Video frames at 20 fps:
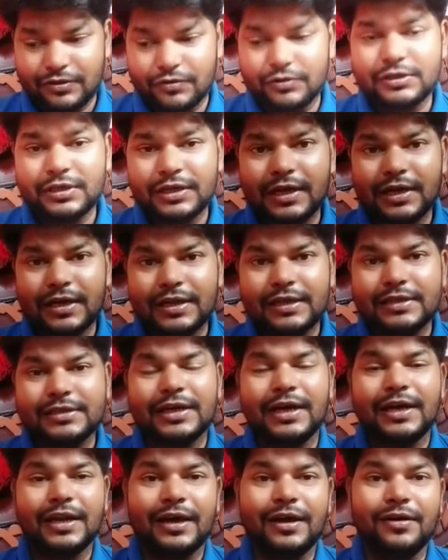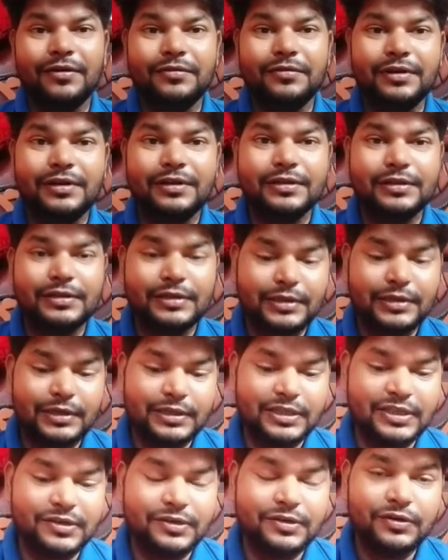कुछ करने चाह रहा हूँ ना
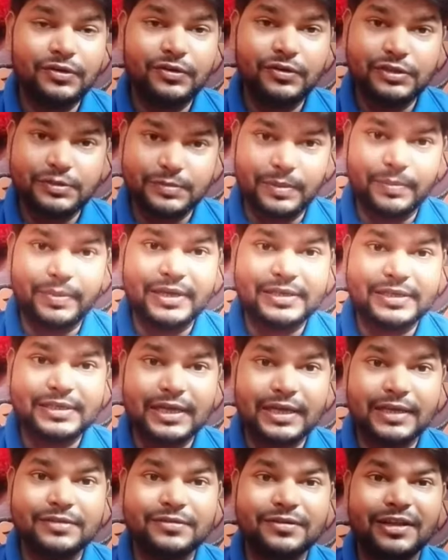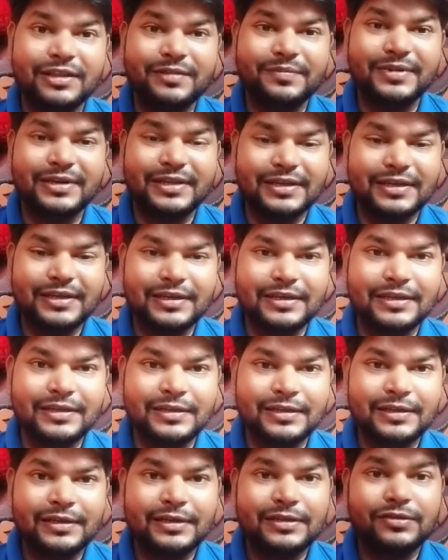तो उसमें पैसा की ज़रूरत पड़ेगी
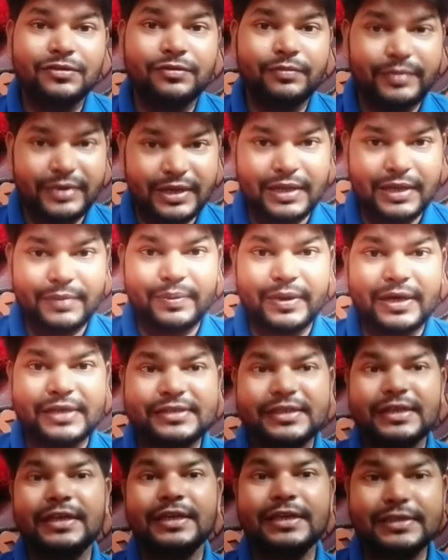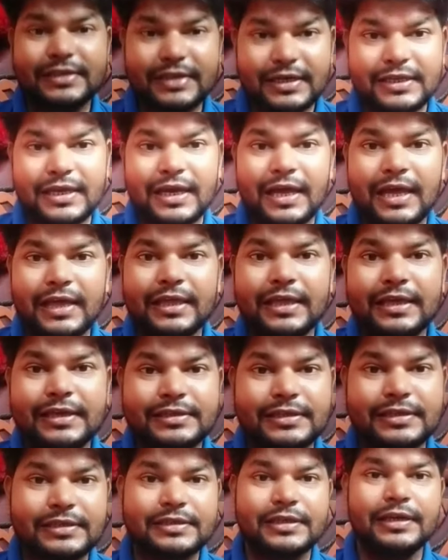तो मेरे पास एक ही जरिया है कि
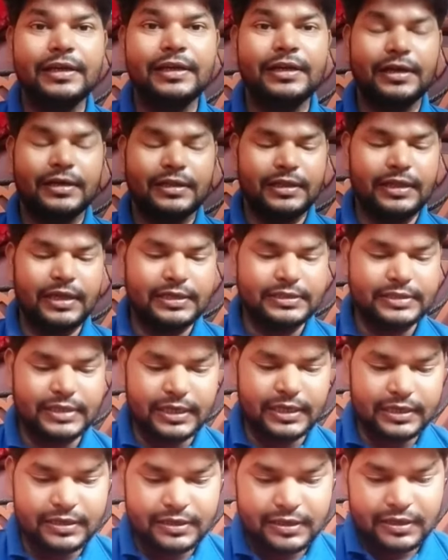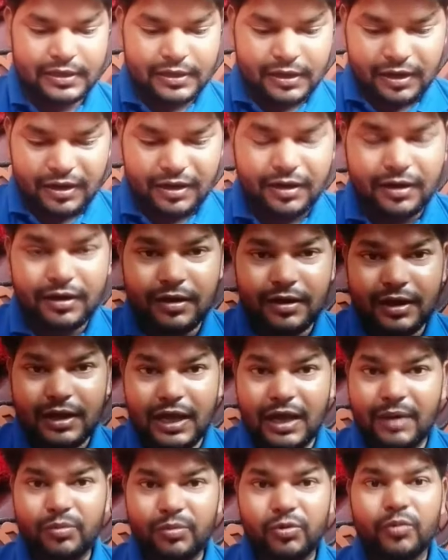इसे सेल कर दिया जाए और
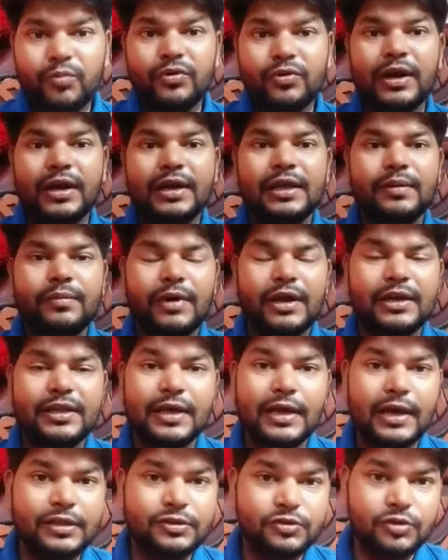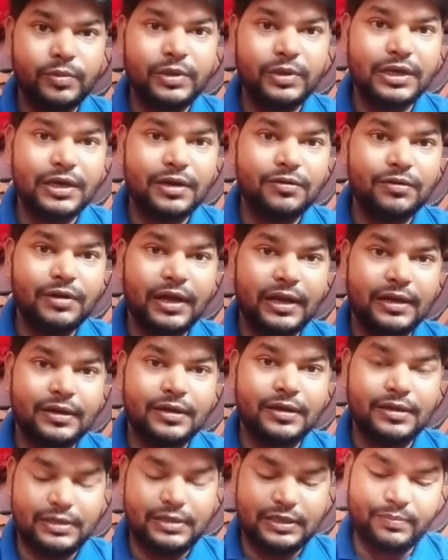आप लोग बुरा नहीं मानिएगा जो भी करूँगा
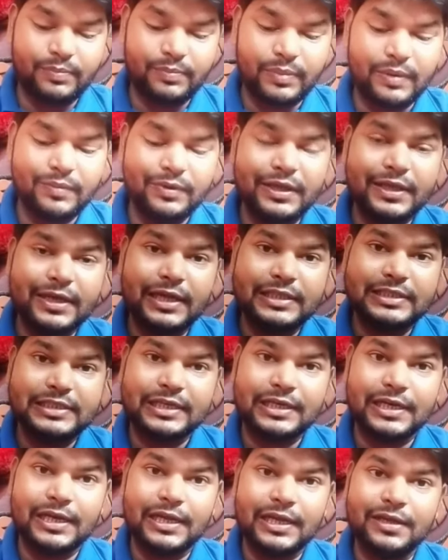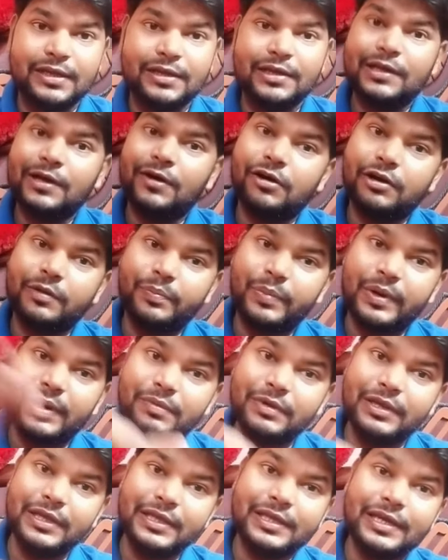ना ये पब्लिक का चैनल है और
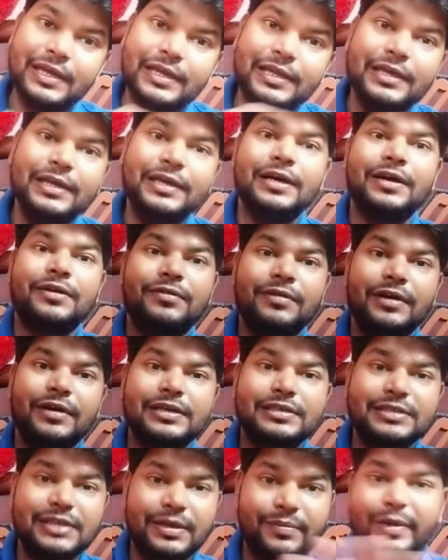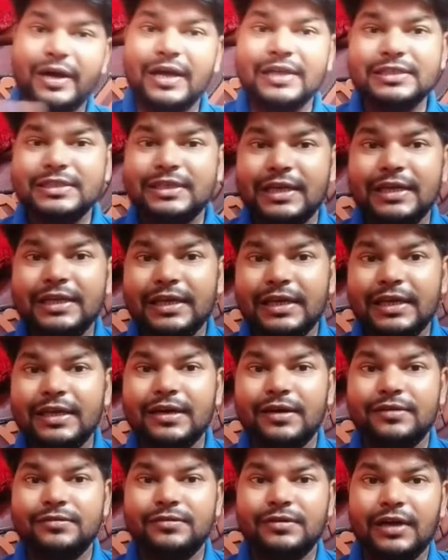पब्लिक के लिए ही करूँगा समाज के लिए ही
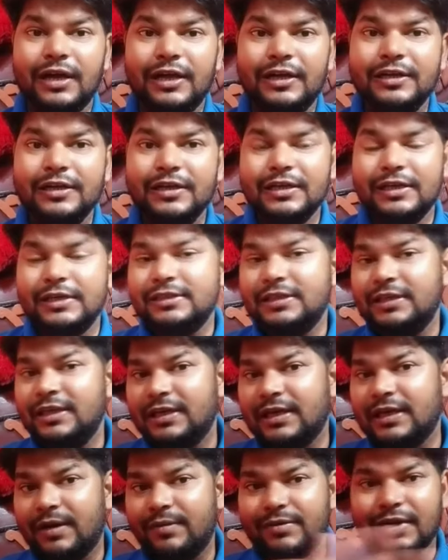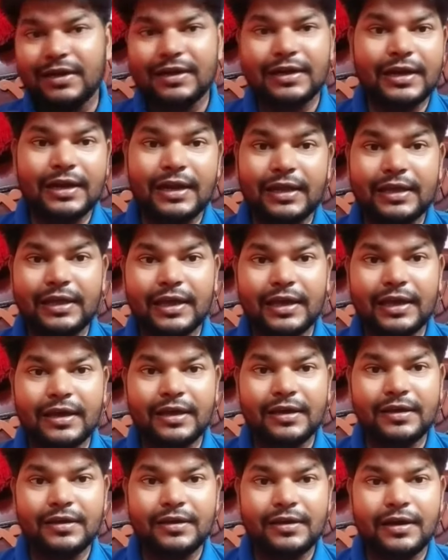करूँगा इसीलिए घबराना नहीं है
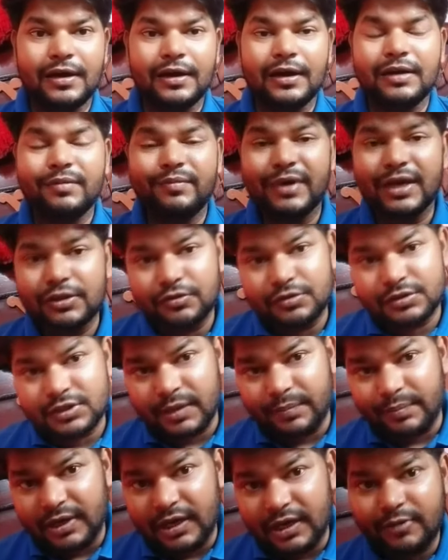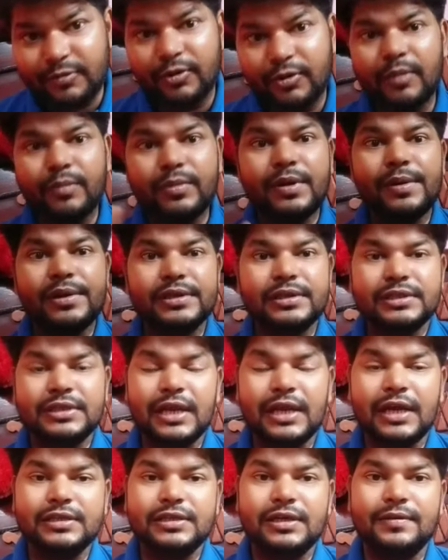अगर मैं दूसरे प्लेटफॉर्म भी
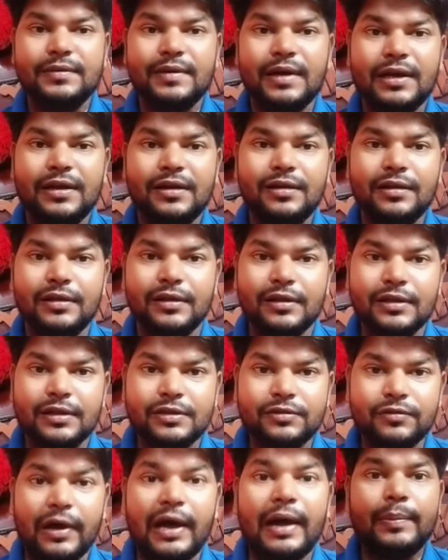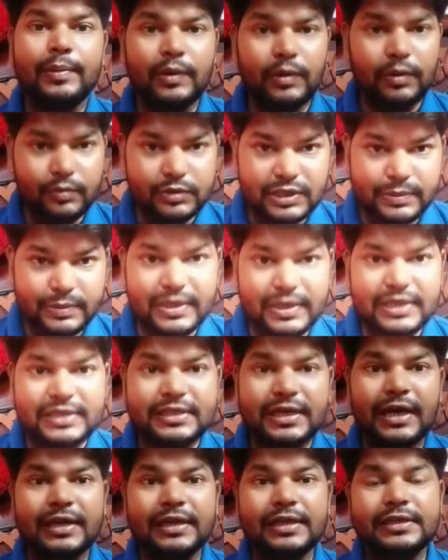चला जाऊँगा ना तो आप लोग मुझे
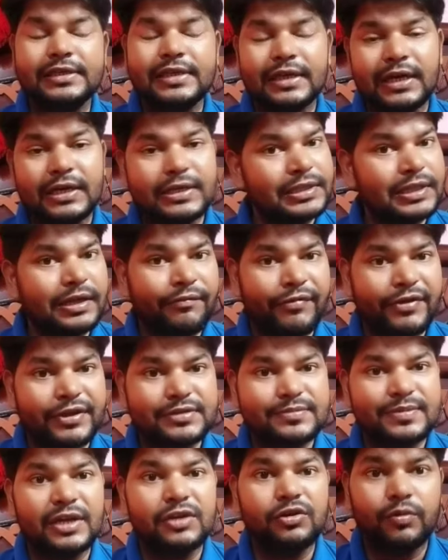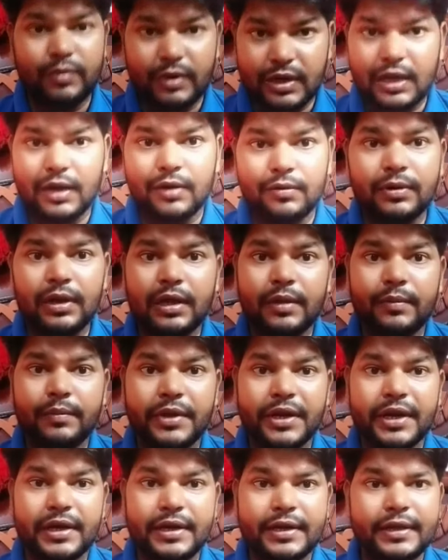पहचान लीजिएगा इतना फेस वैल्यू बना हुआ है
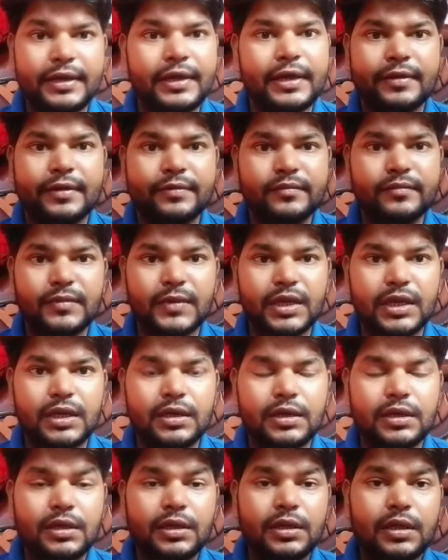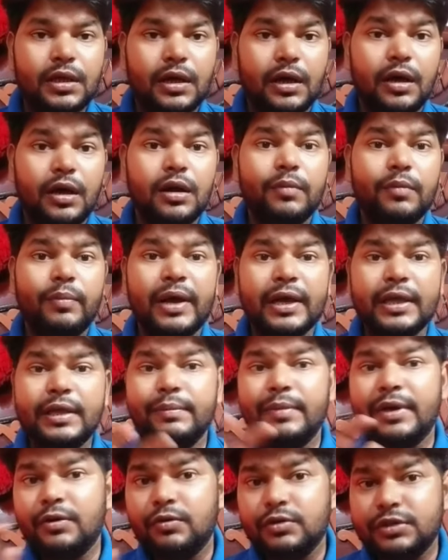मेरा ठीक है और
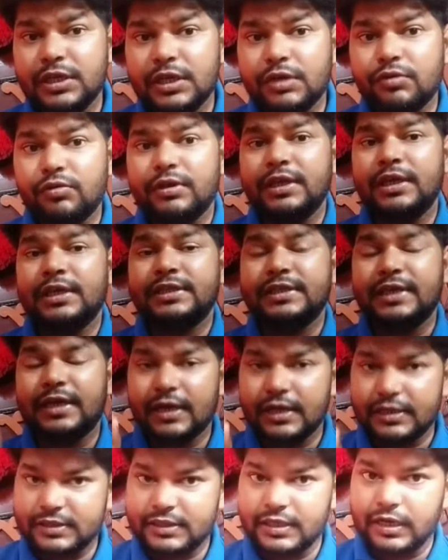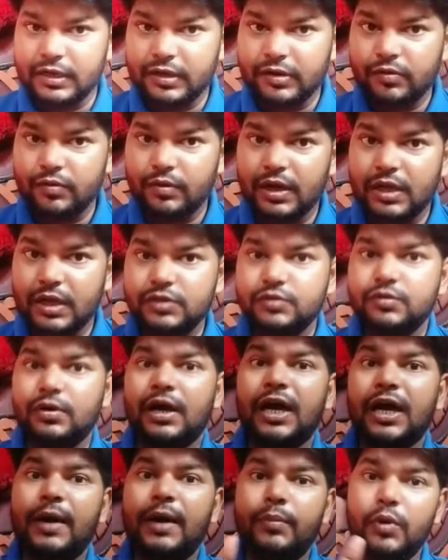बाकी मैं उसी को ये चैनल सेल करूँगा जो
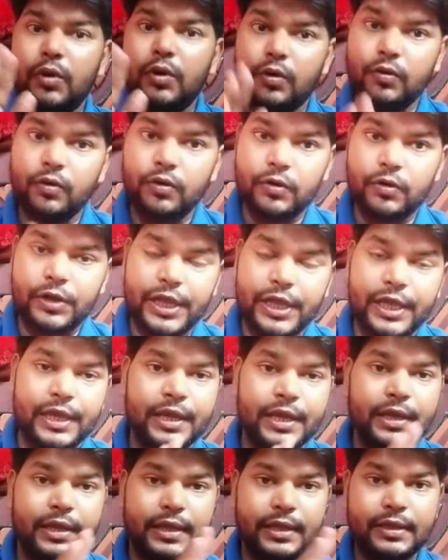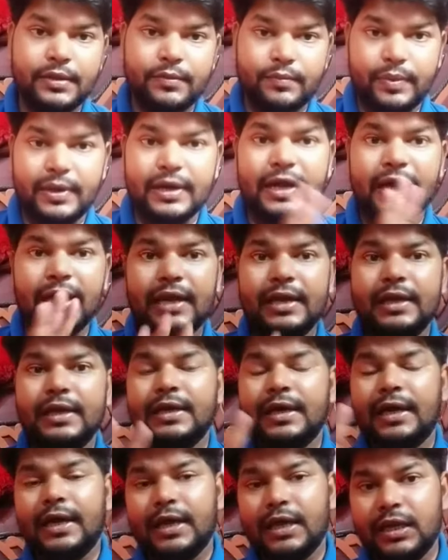आप लोगों के पढ़ाई
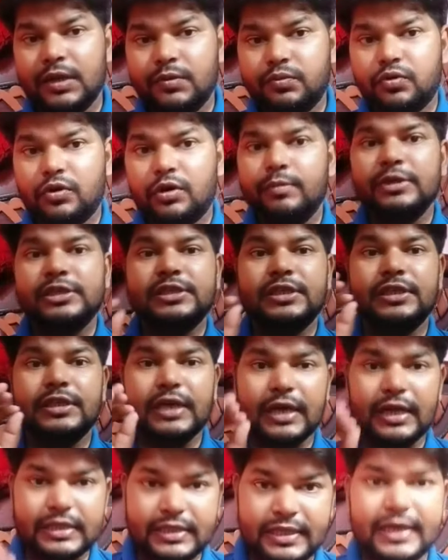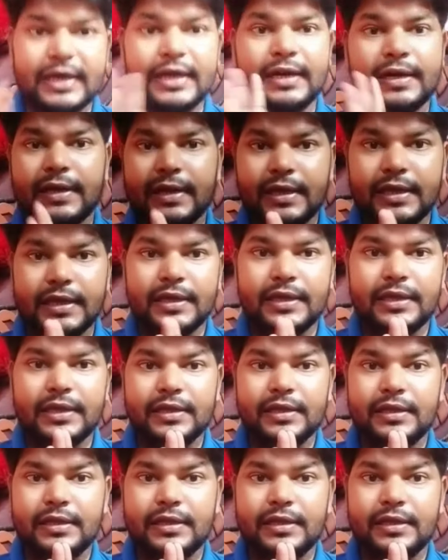लिखाई इन्फॉर्मेशन का ध्यान रखे